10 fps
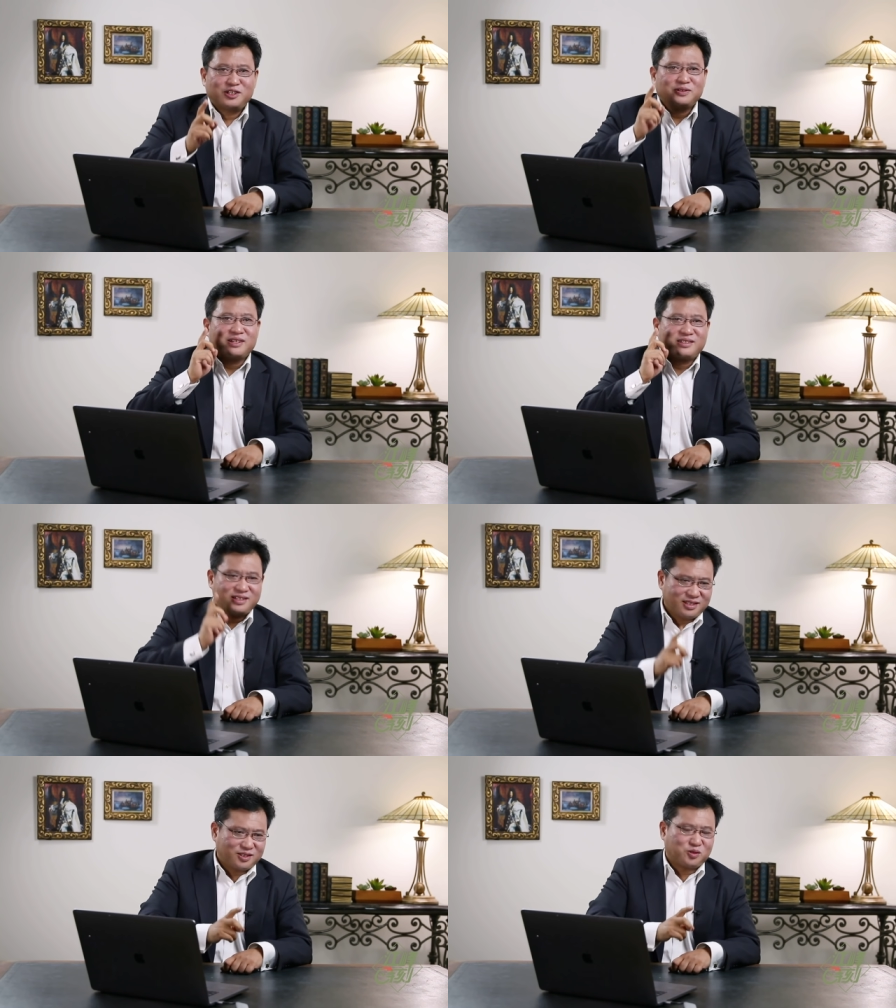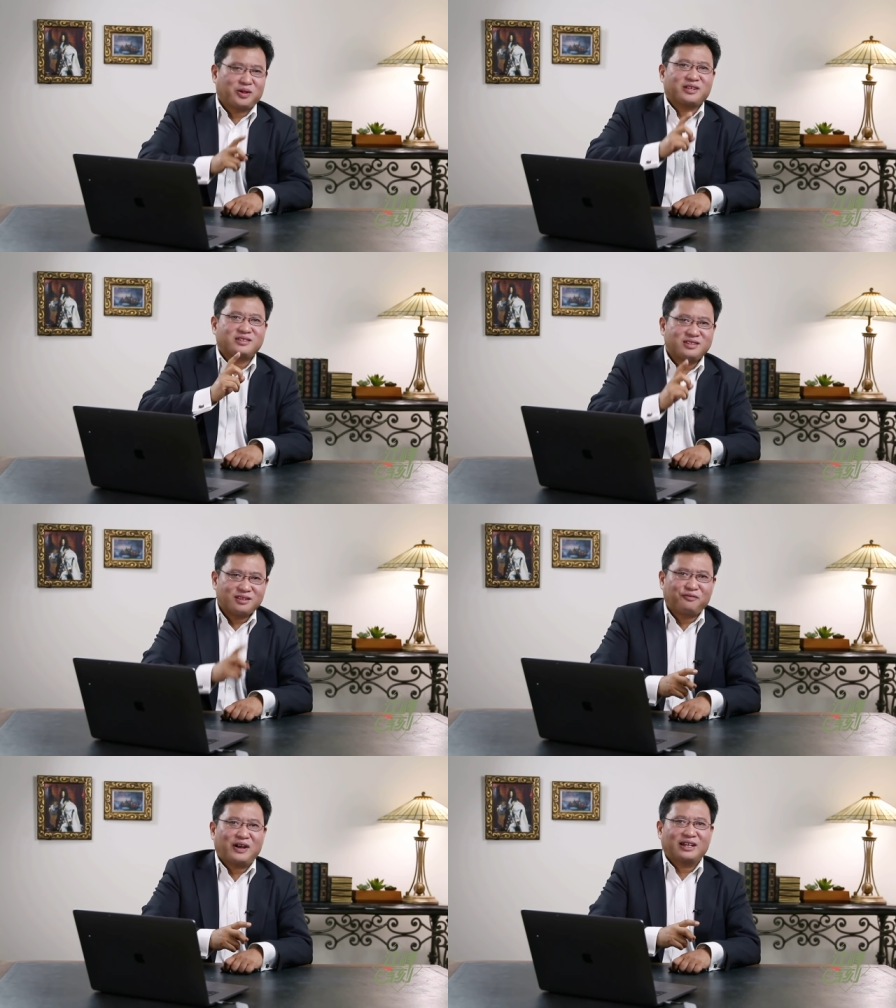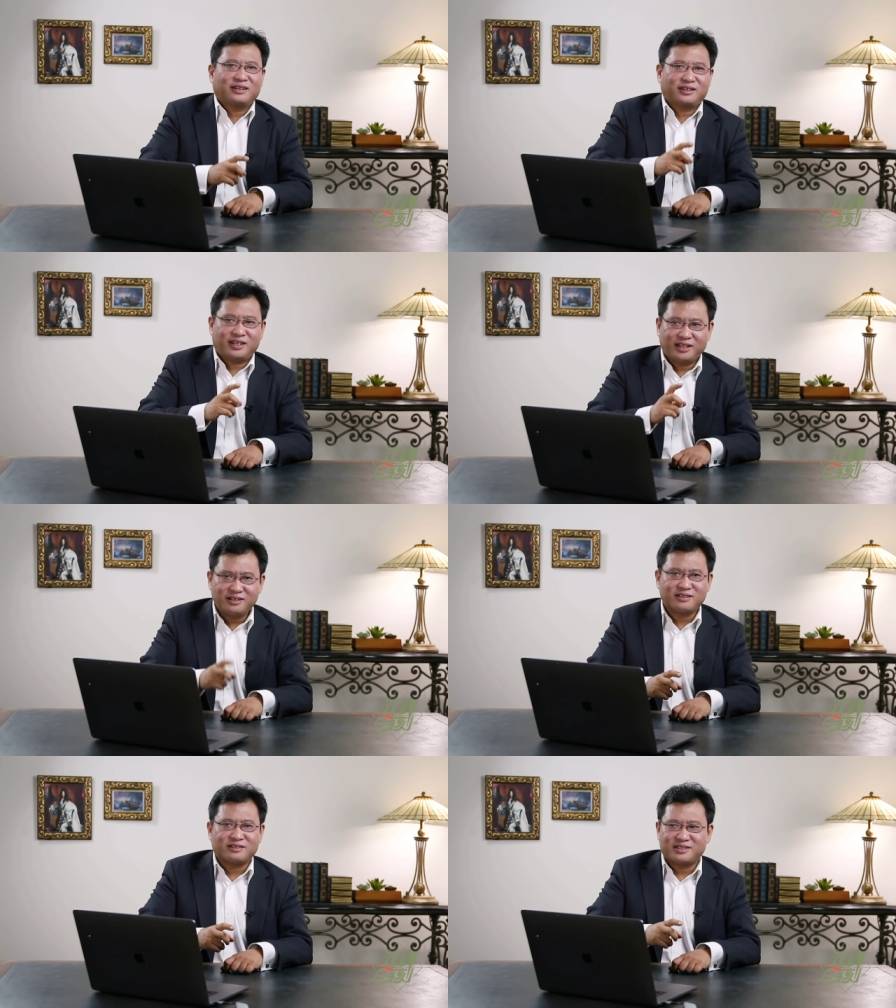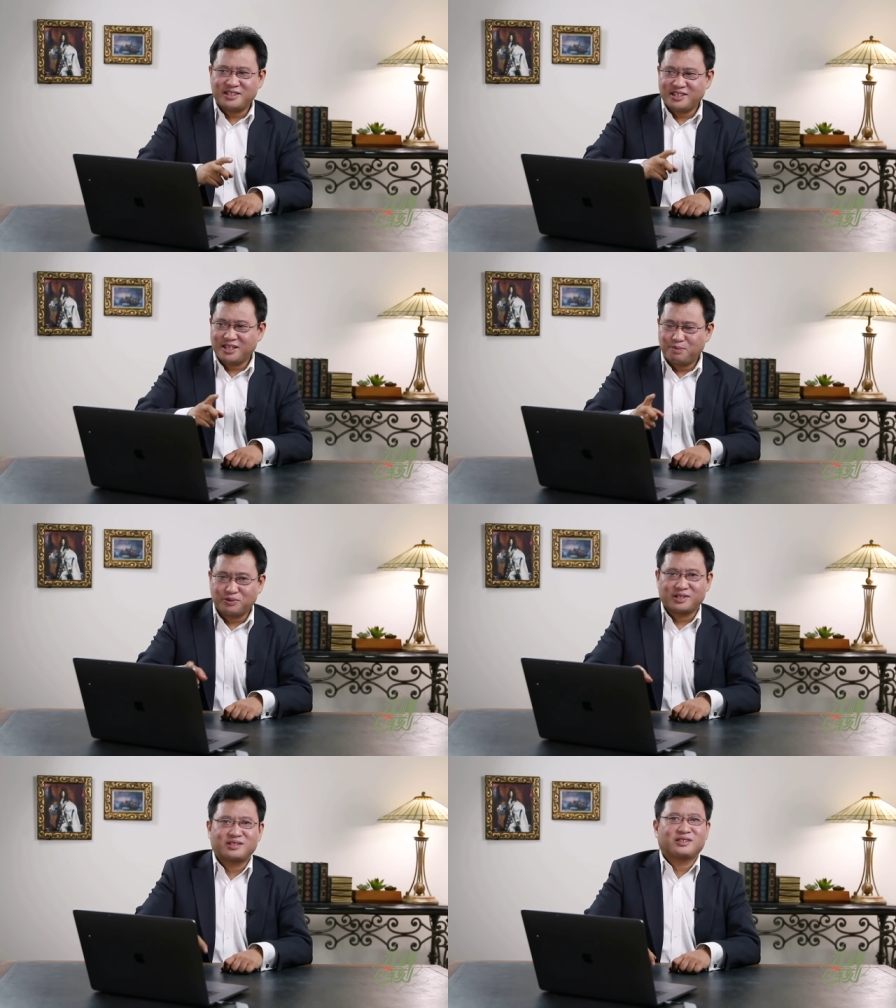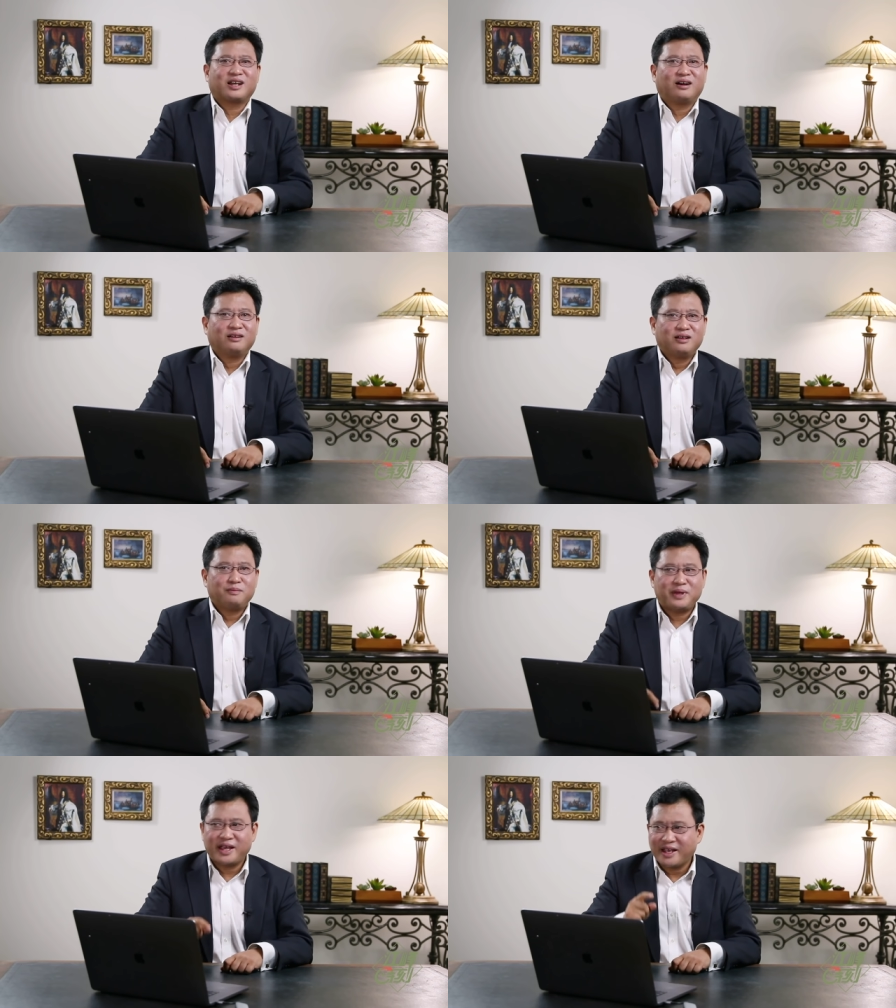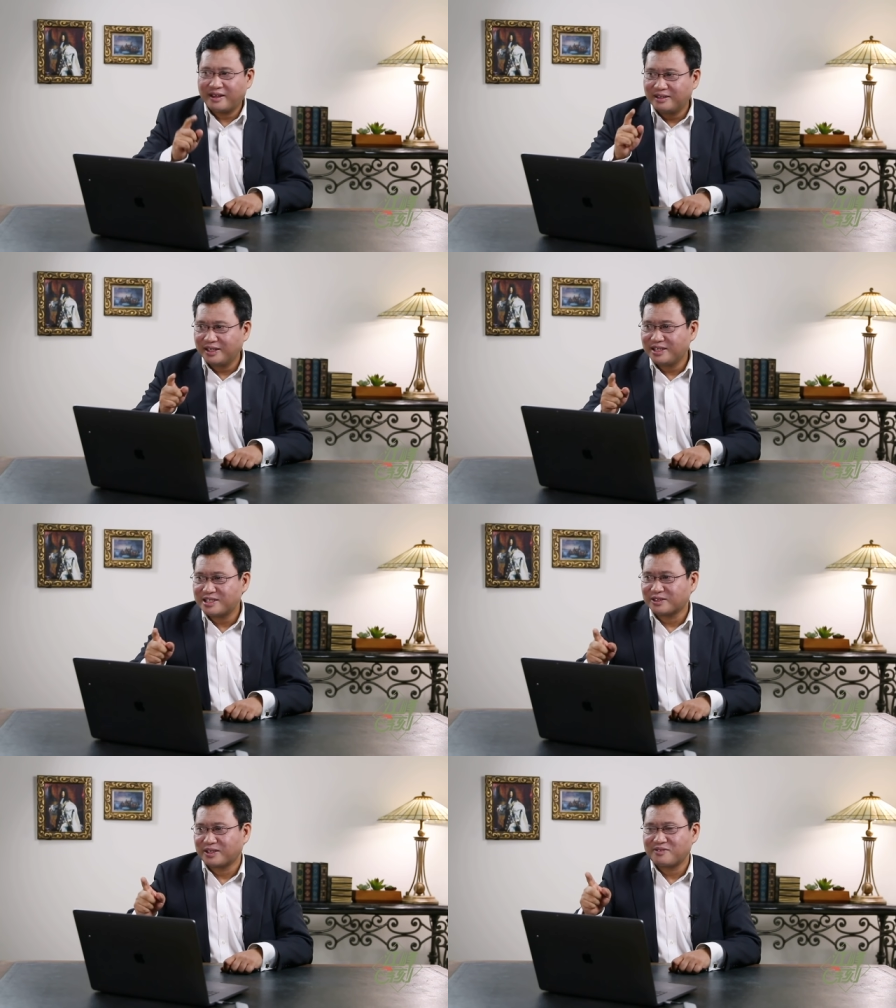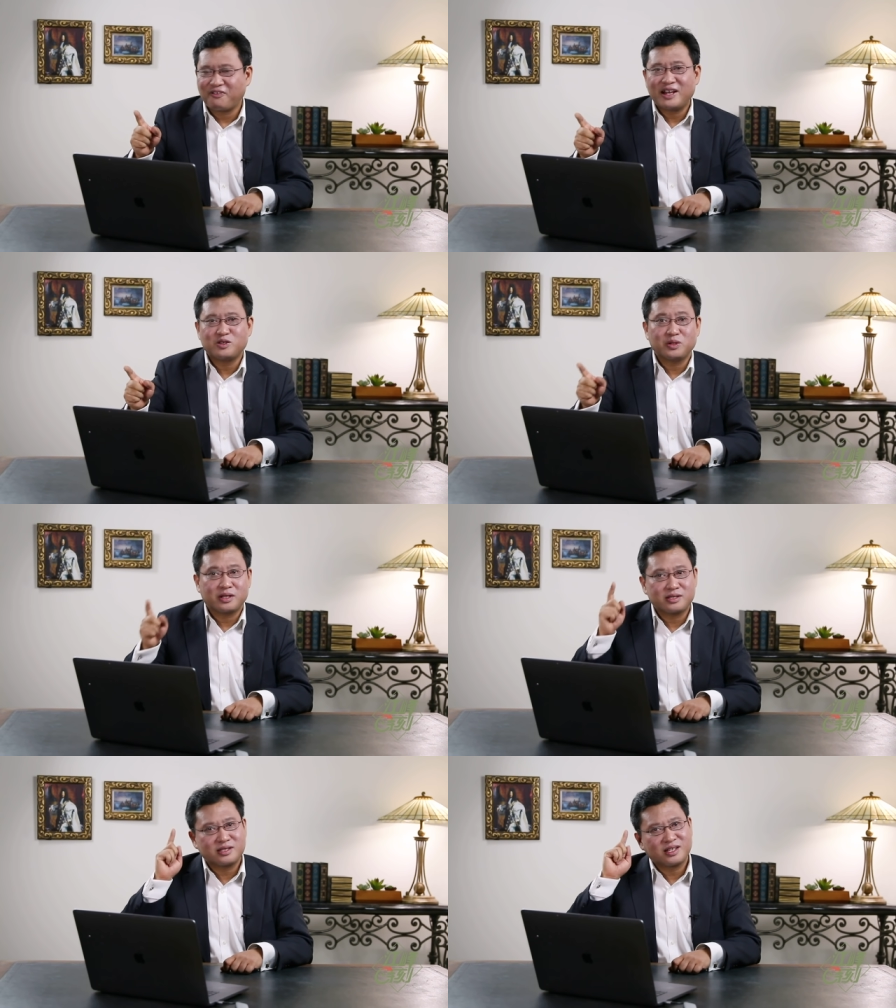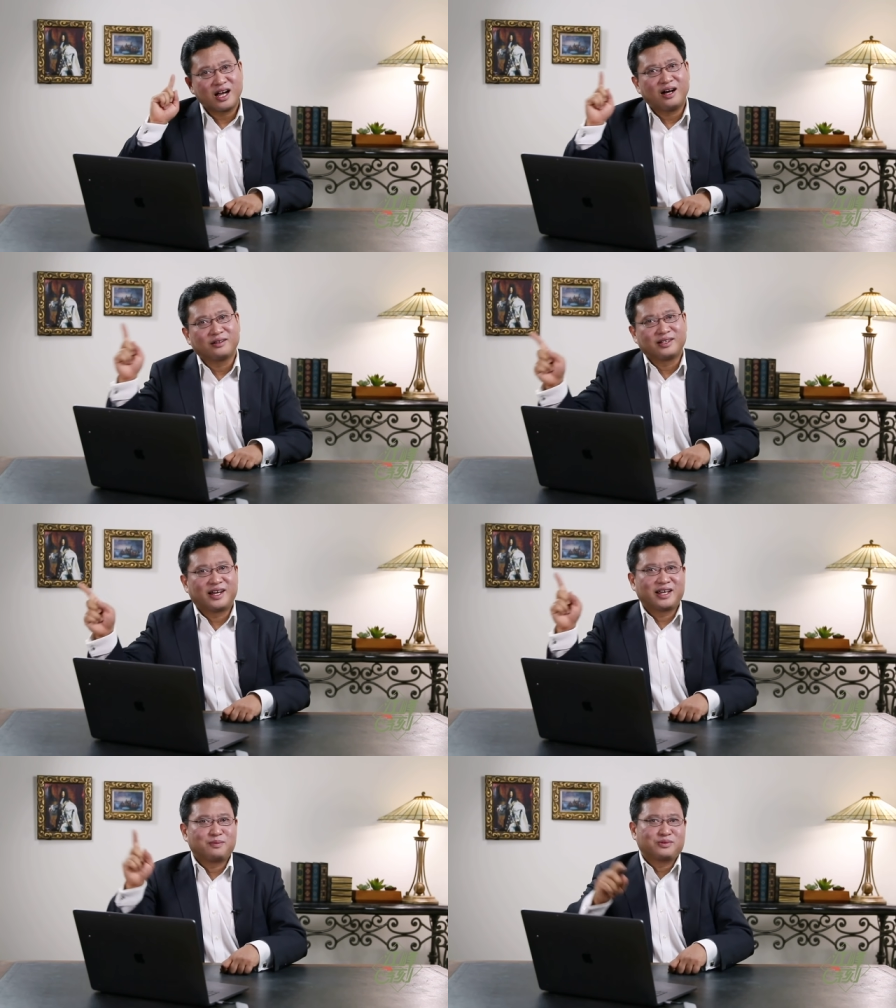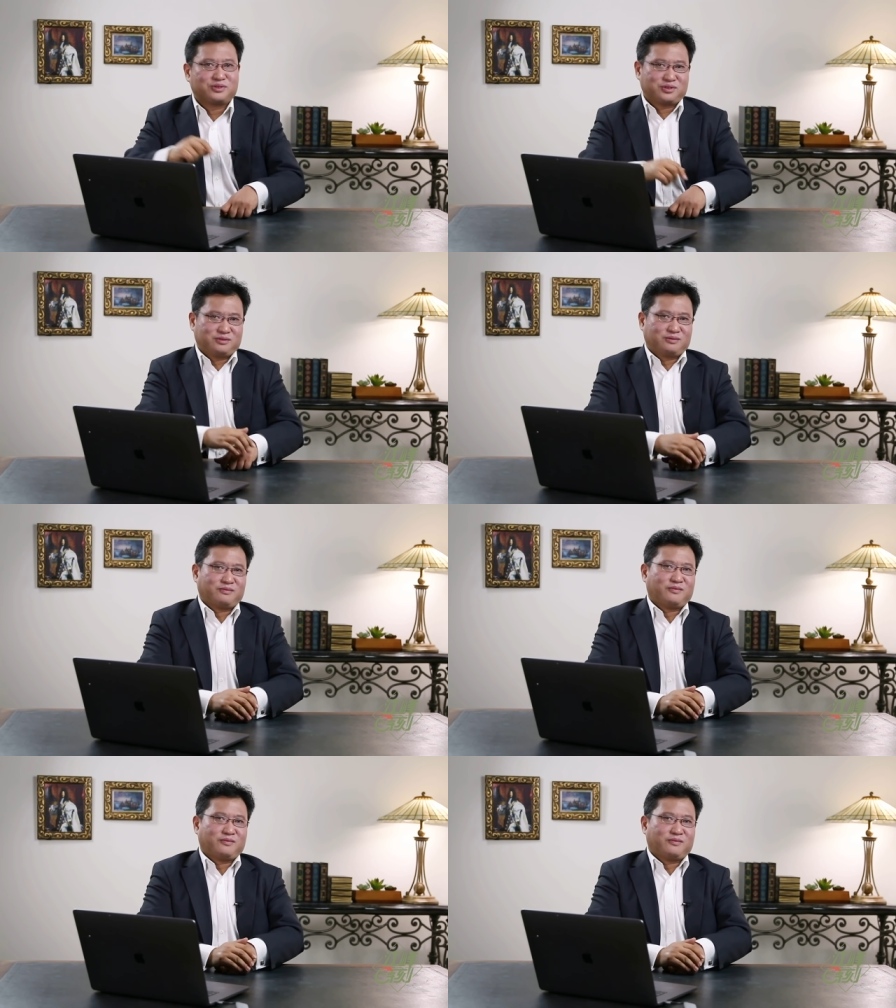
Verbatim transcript: 就得自觉自发的停止进一步的思考，免得你走到犯罪的思考的那一步去。